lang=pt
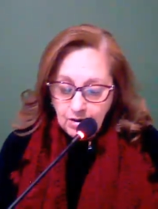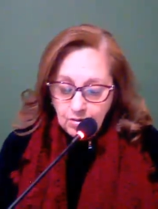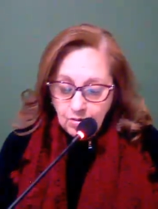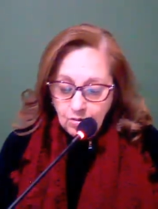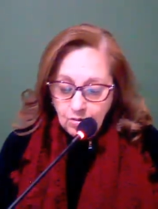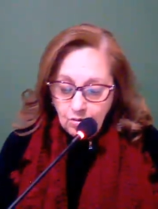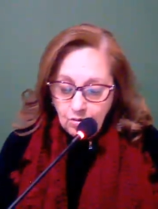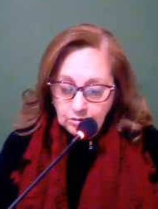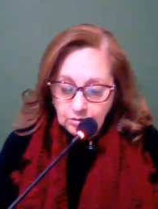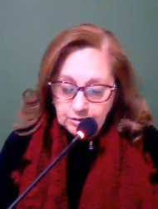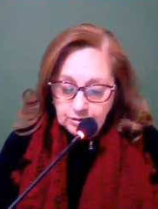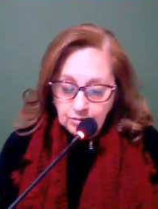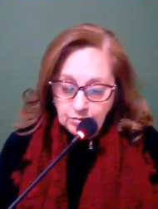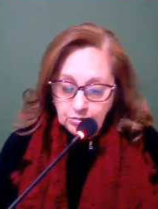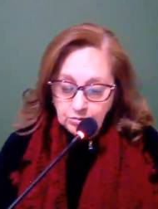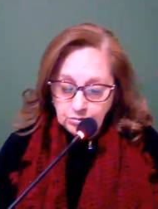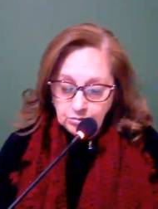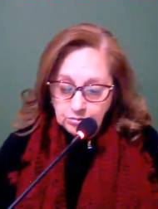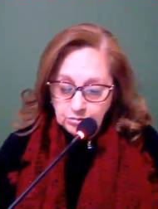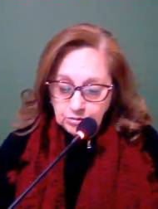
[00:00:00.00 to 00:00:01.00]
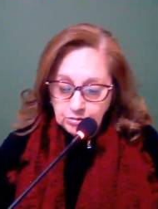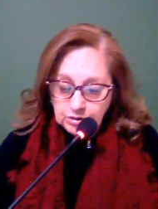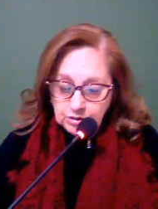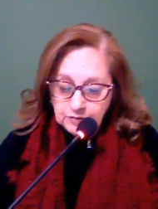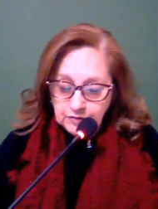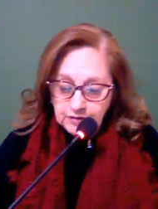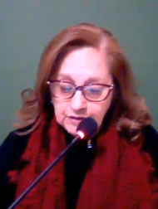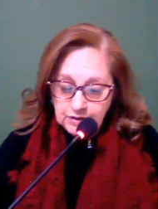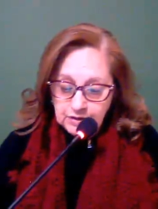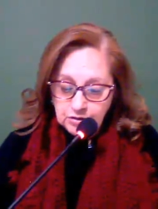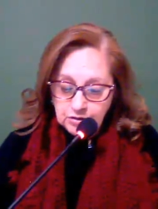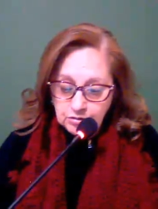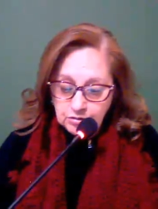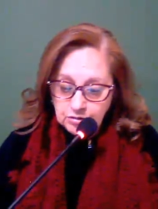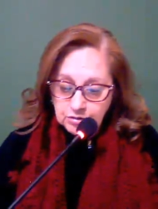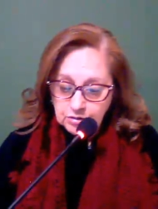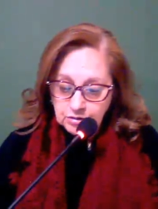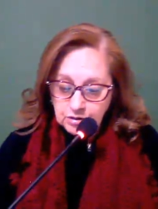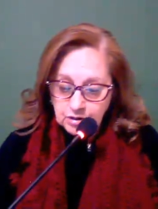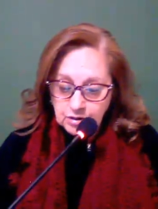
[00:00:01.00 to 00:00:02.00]
o conteúdo dos
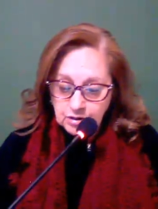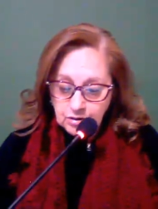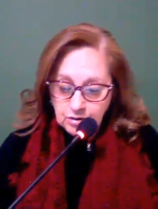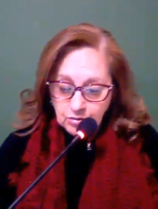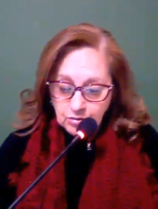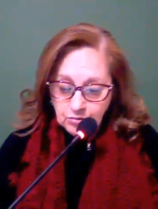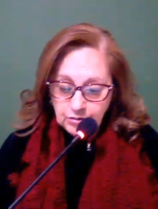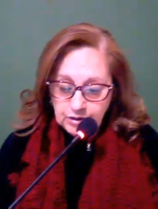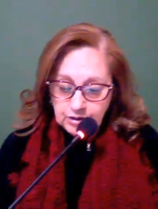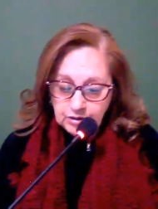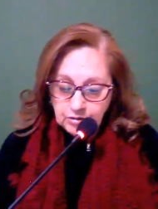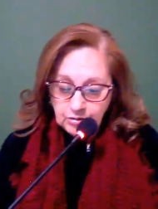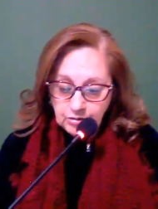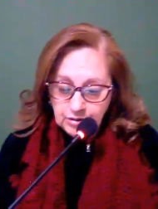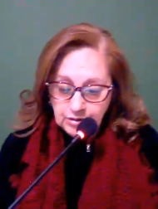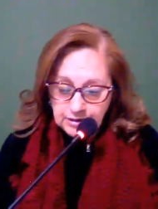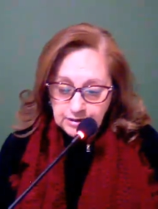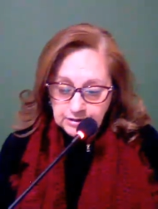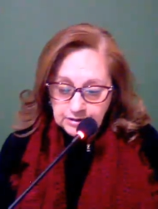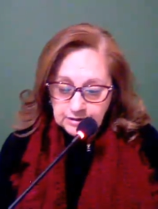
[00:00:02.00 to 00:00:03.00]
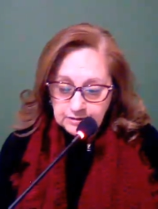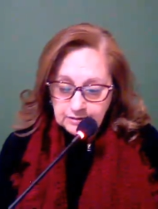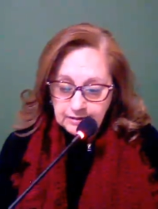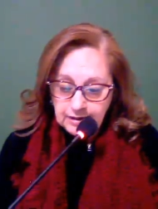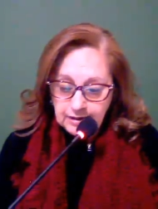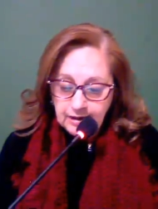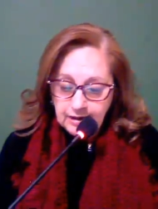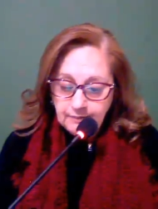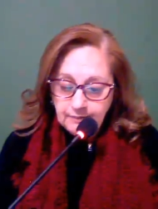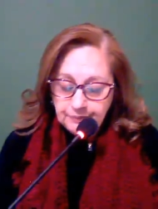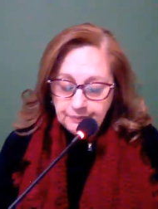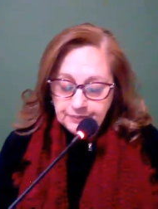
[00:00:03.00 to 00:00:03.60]
vídeos 1 e 2, né?